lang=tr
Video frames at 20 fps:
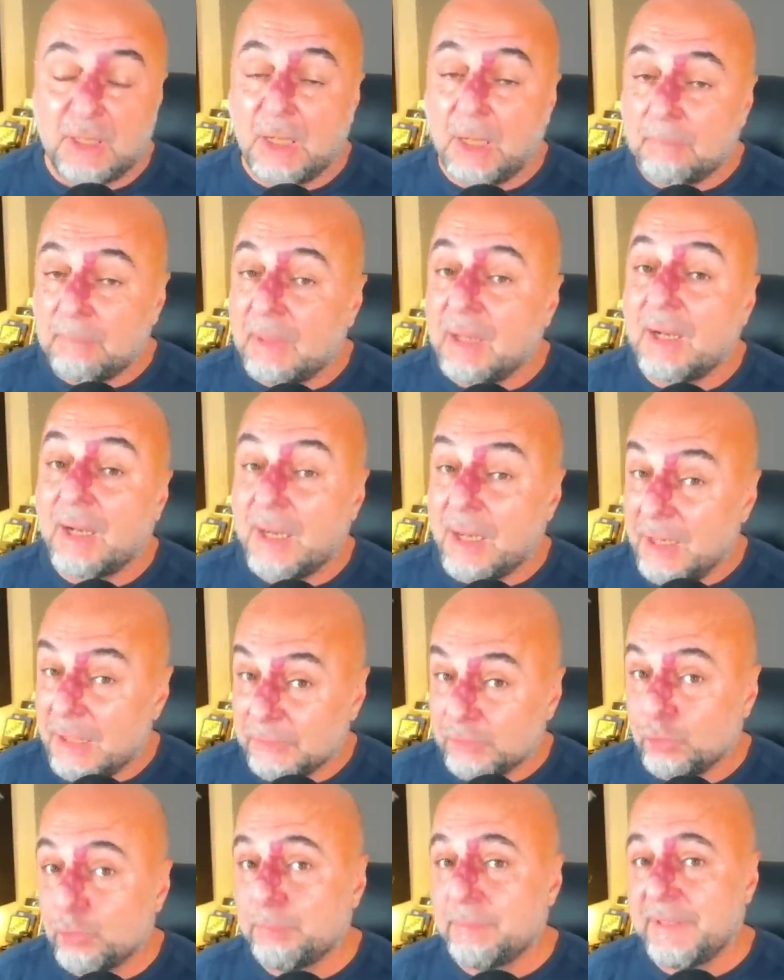ama
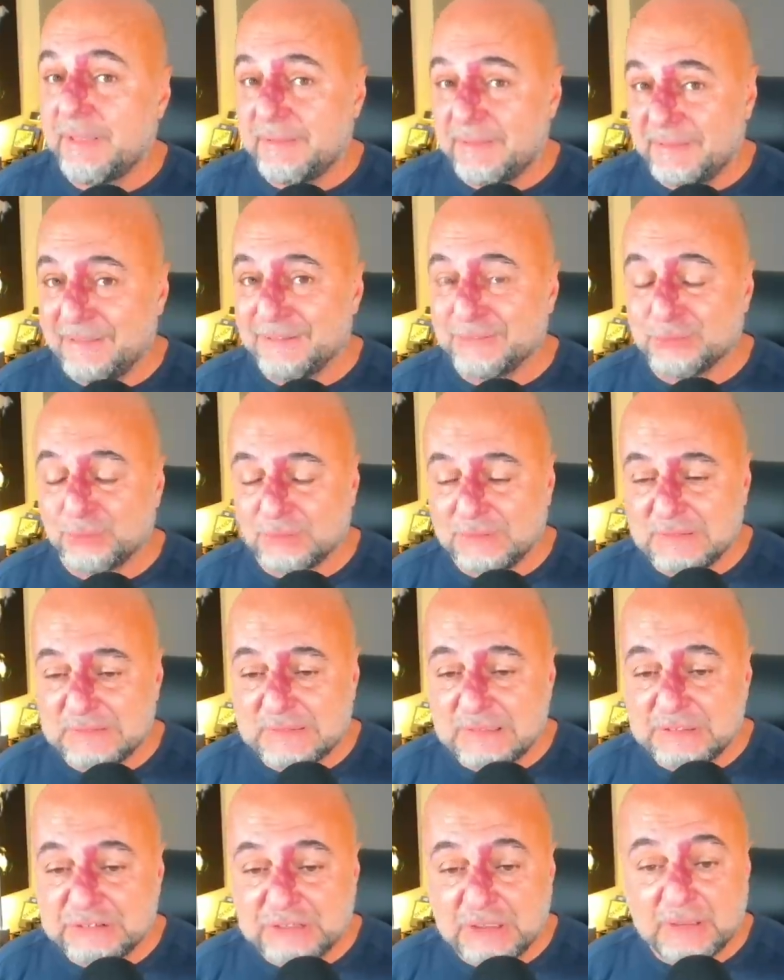Adobe de çok
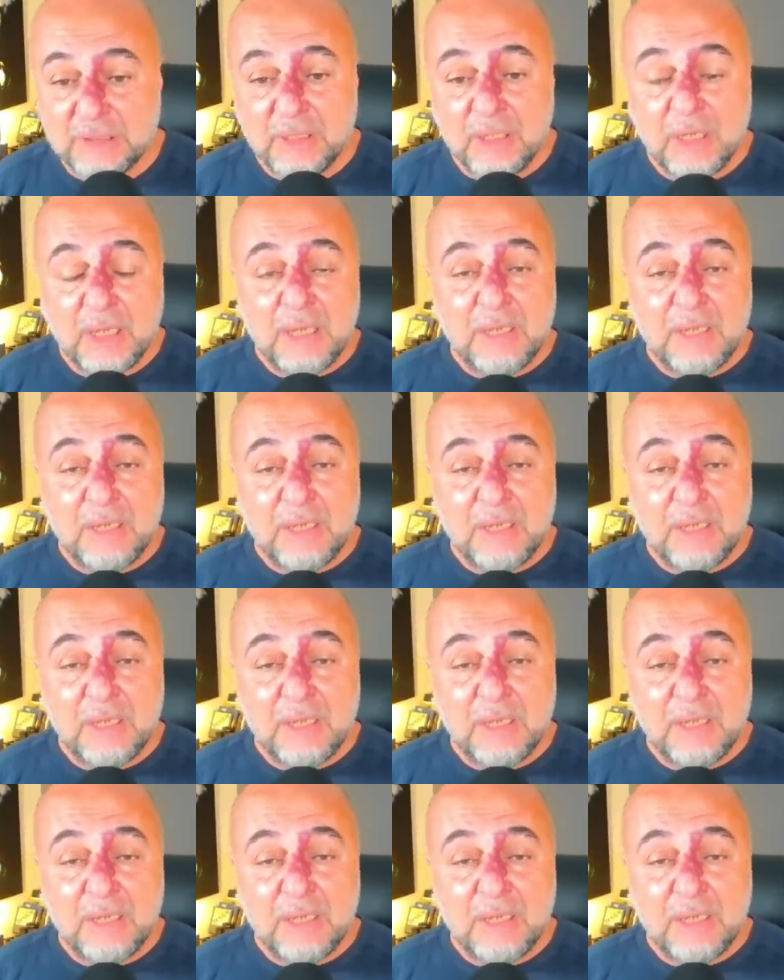kazanacak